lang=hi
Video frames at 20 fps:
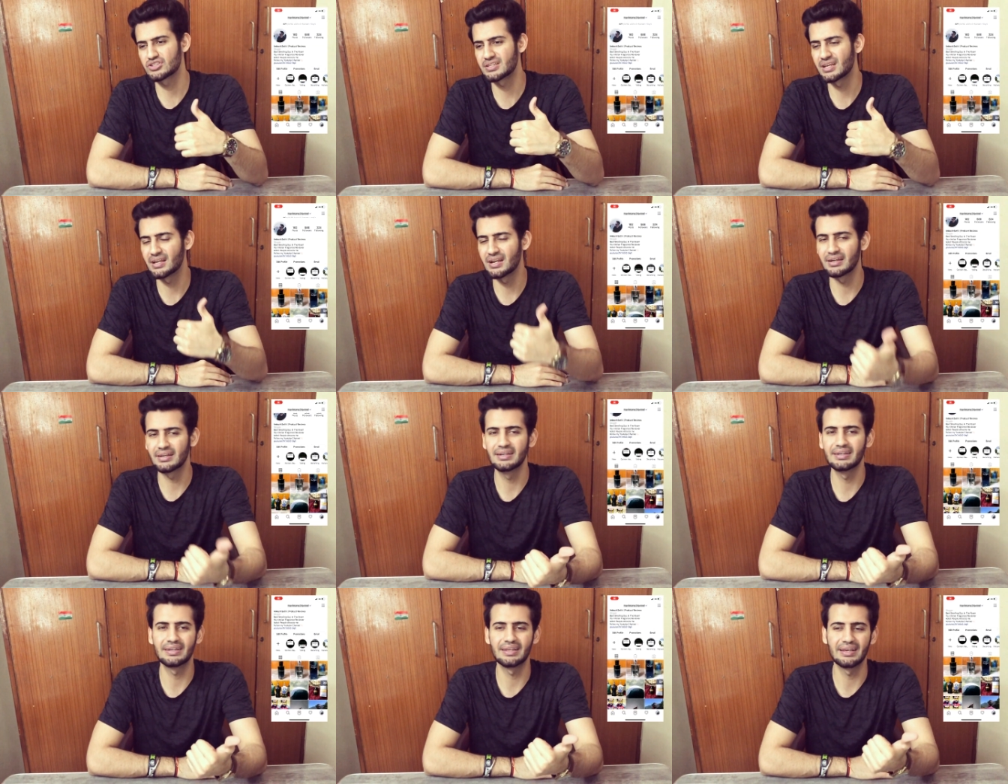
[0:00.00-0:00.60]

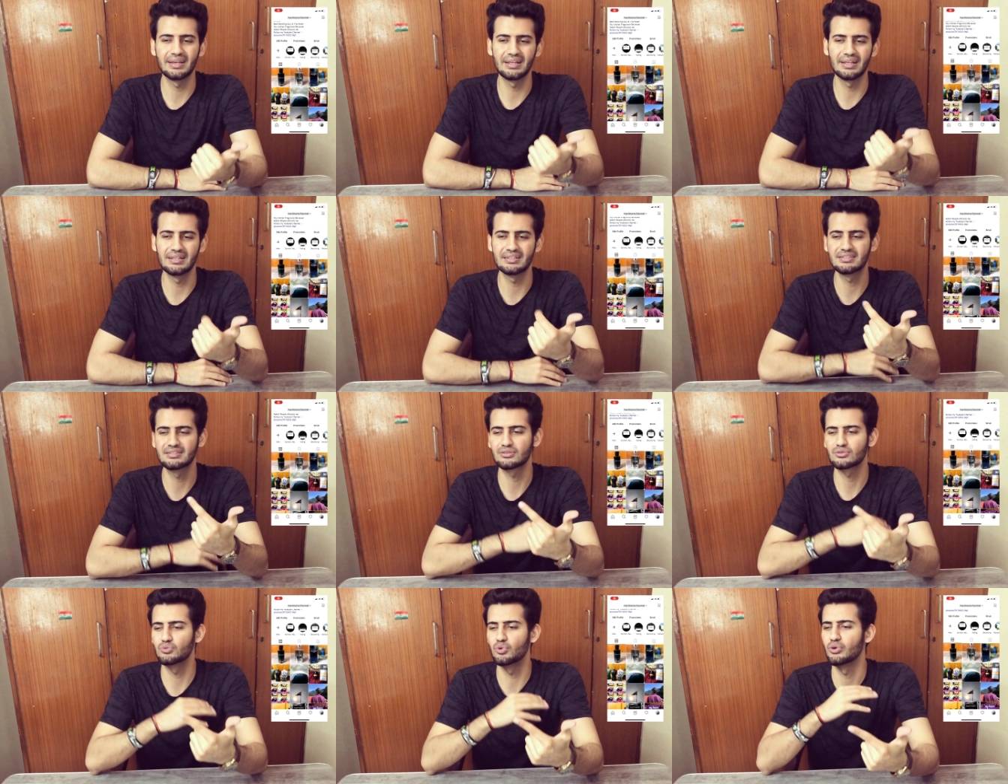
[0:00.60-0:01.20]
सेलर
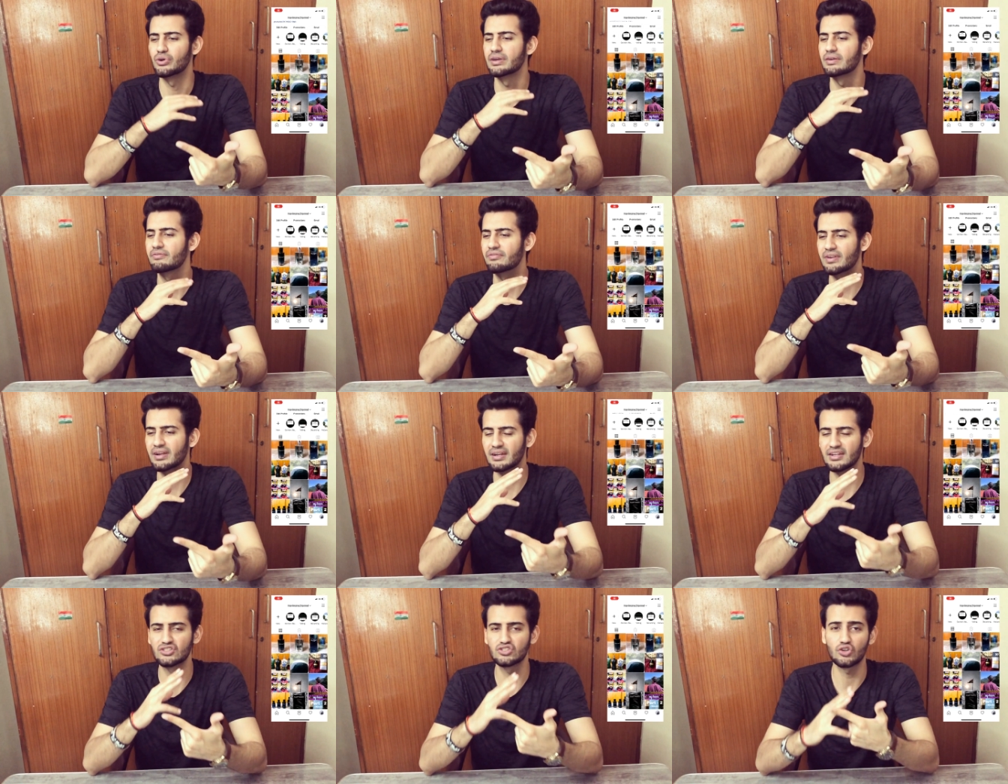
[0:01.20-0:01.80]
डिटेल्स कोई
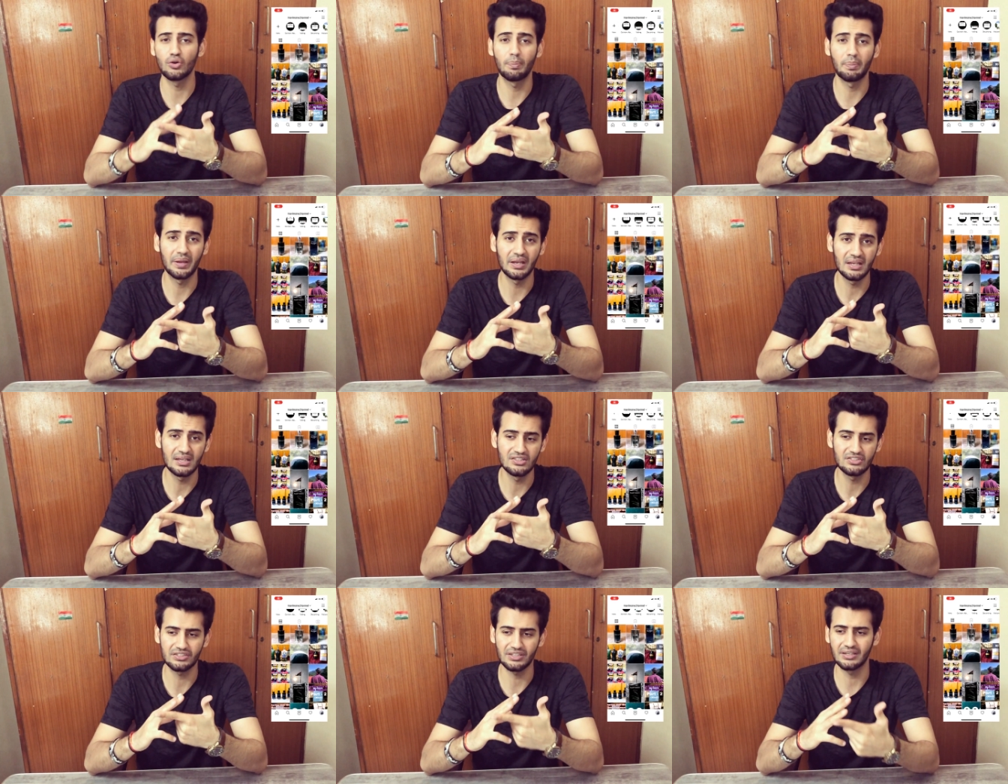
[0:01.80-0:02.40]
फ्रेग्रेंस
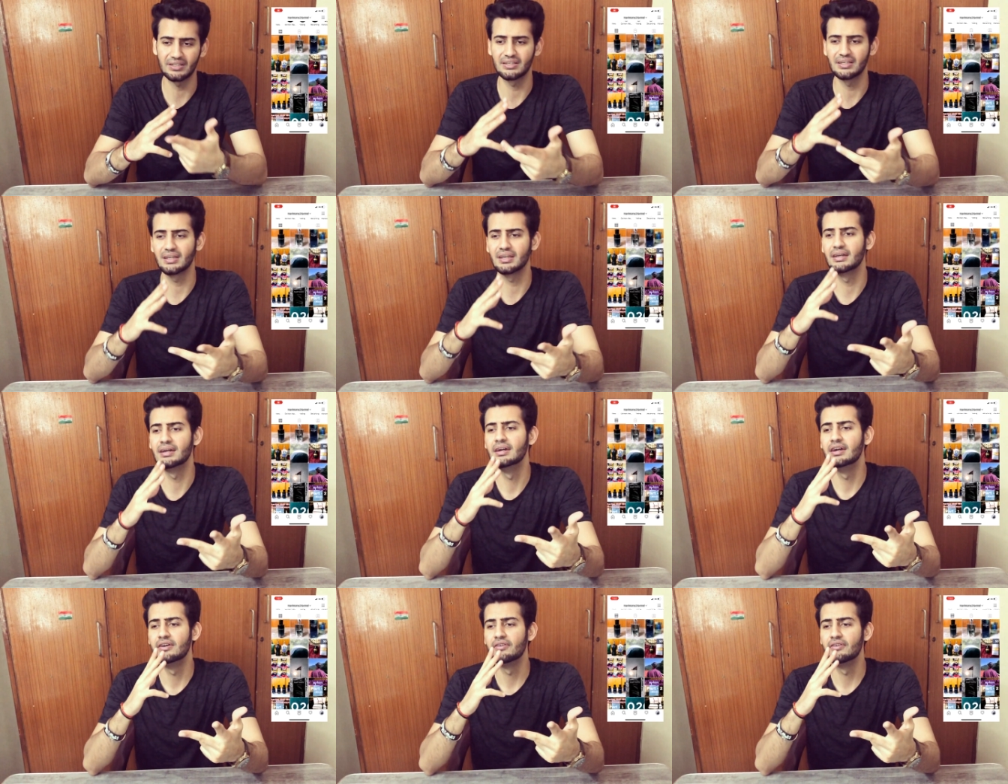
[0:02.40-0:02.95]
ओपिनियन चाहिए